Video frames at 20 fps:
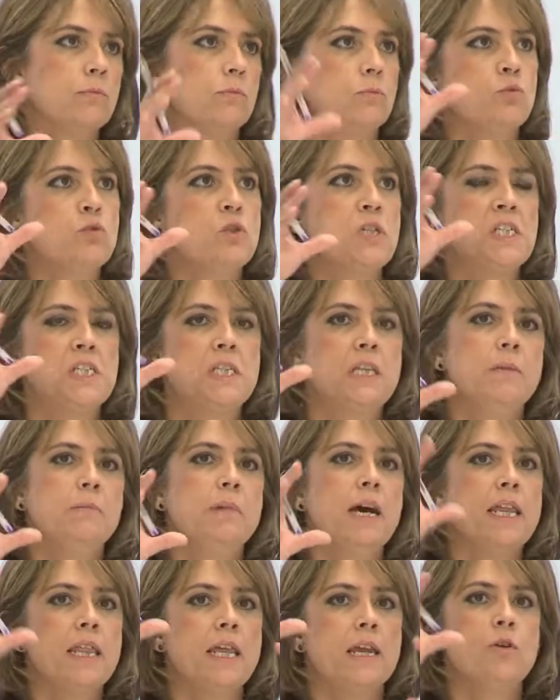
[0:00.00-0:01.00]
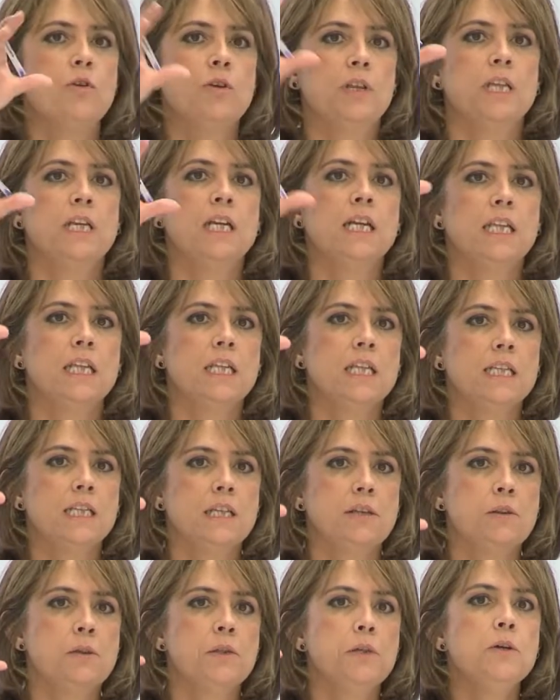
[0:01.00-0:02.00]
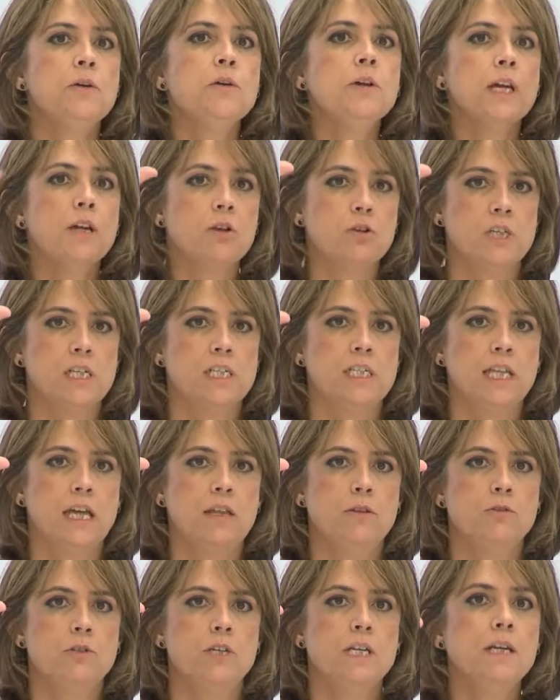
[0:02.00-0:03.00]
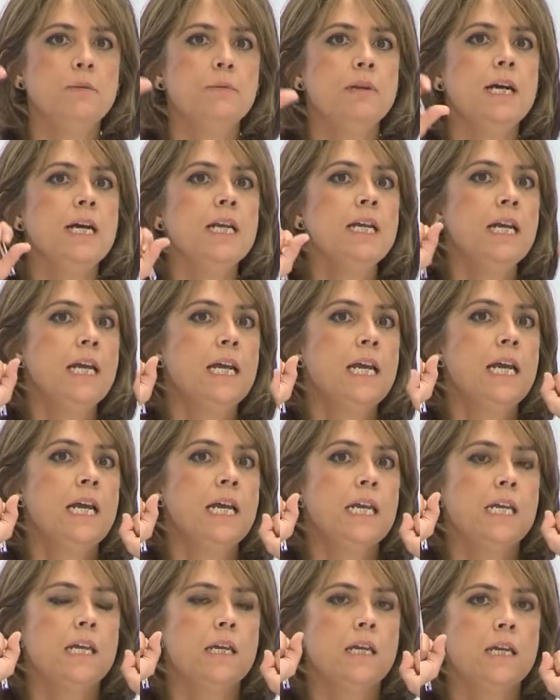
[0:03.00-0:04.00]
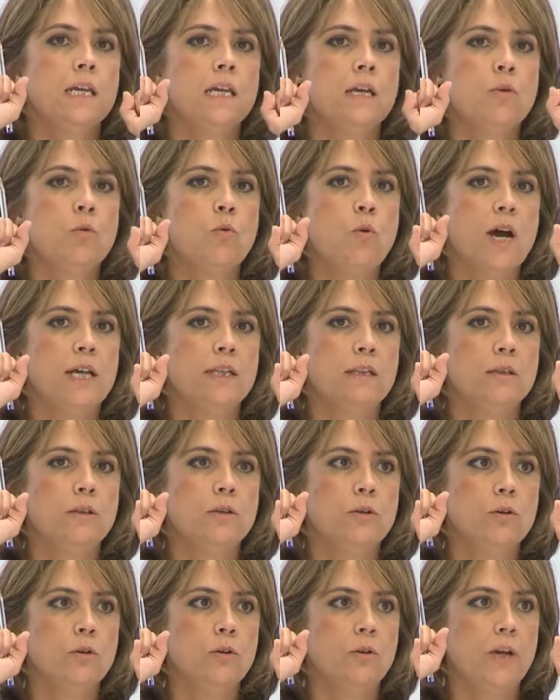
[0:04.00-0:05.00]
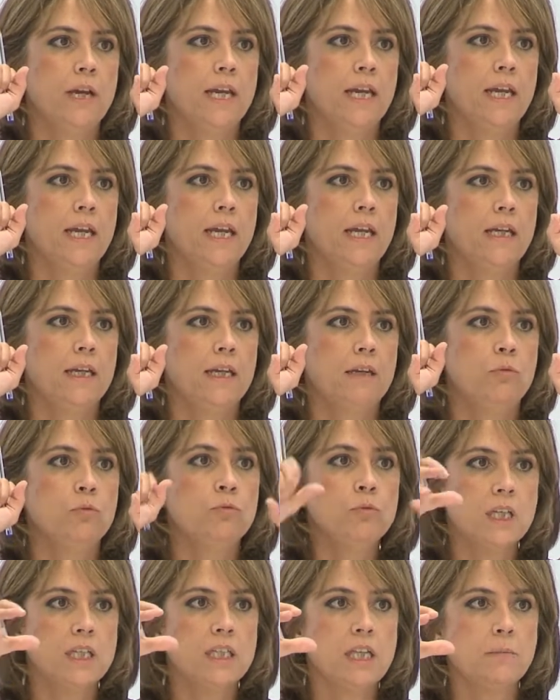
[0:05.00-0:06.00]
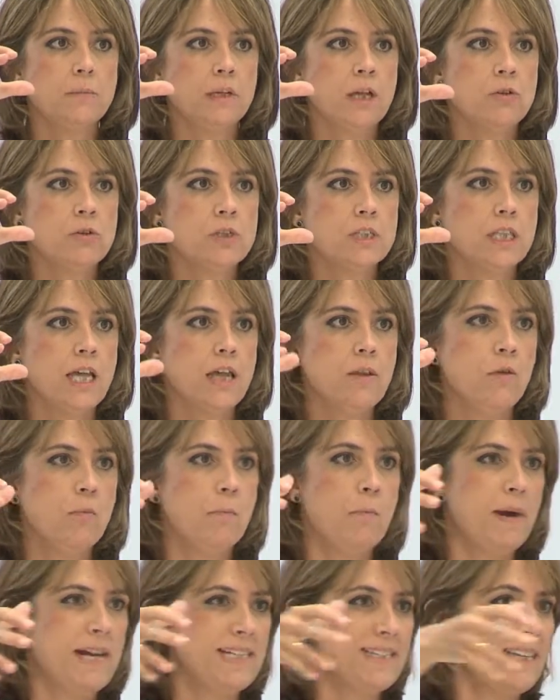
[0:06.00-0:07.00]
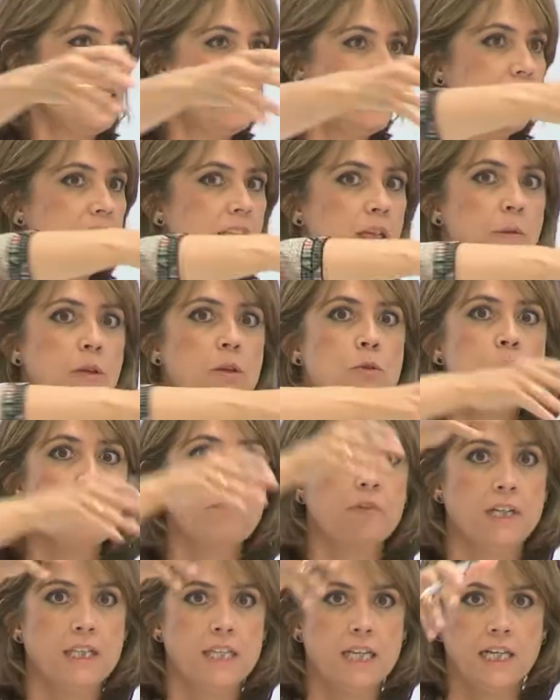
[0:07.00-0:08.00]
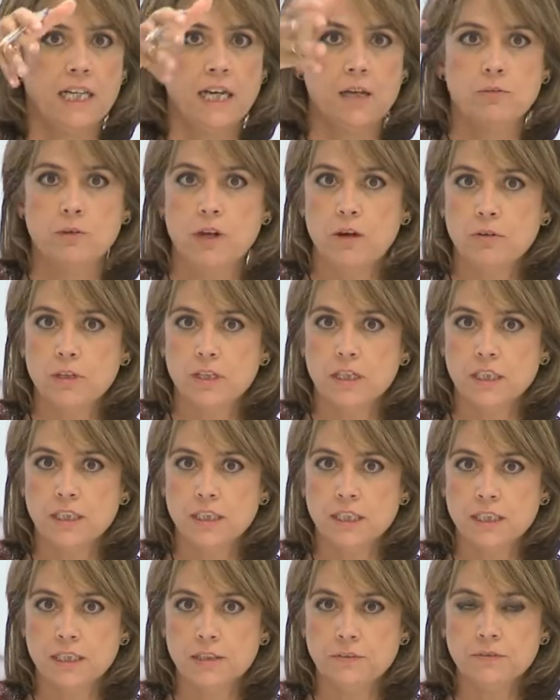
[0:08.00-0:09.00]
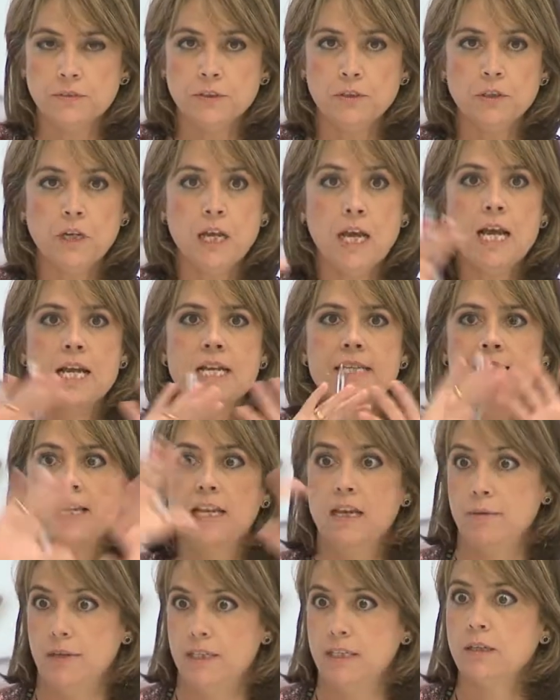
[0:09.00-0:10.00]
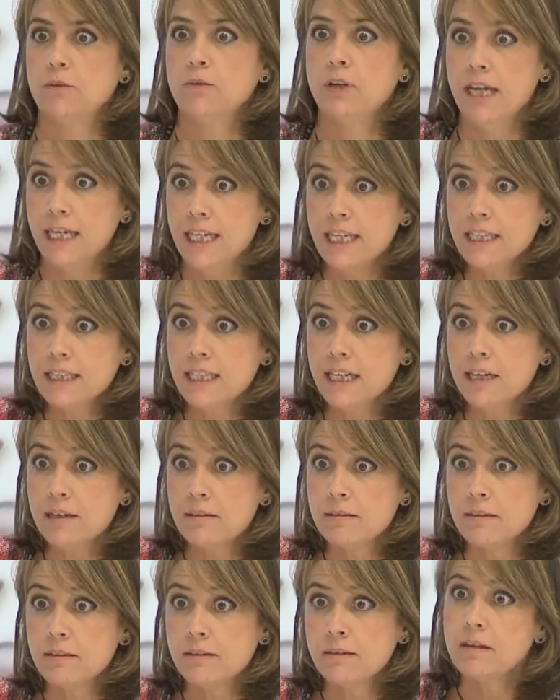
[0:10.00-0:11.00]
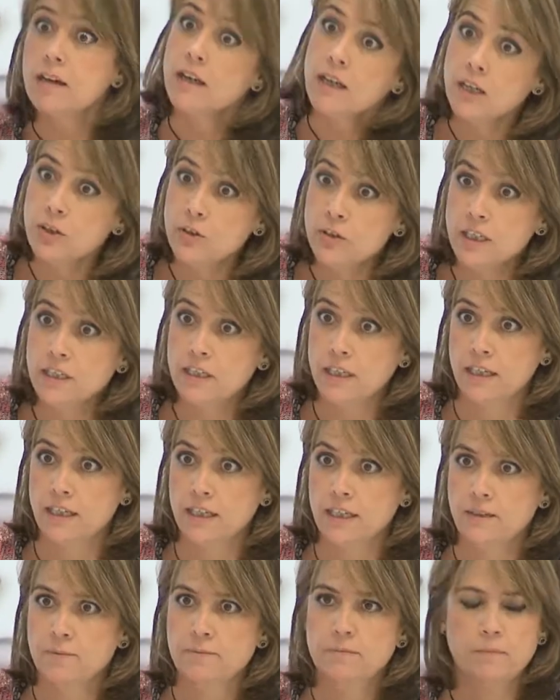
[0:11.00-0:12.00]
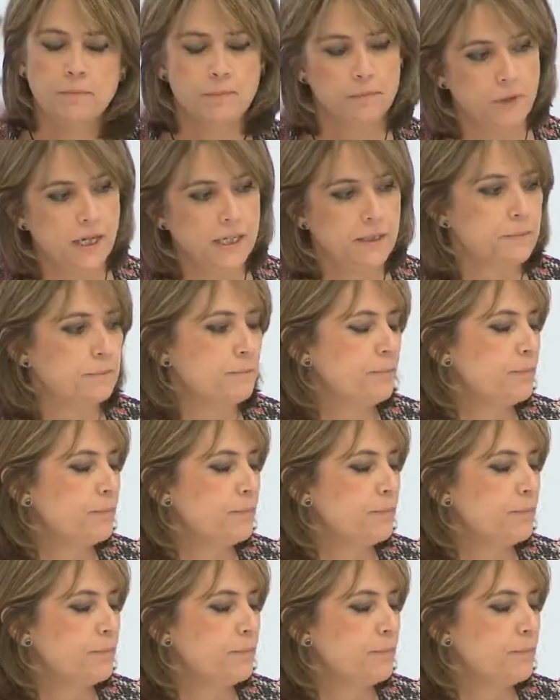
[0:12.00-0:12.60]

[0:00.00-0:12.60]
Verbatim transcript: un sistema de órdenes de detención que los estados libran y cuando en un determinado estado pasa ese individuo frente al que hay una orden de detención, se levanta una alerta y lo detiene. Bueno,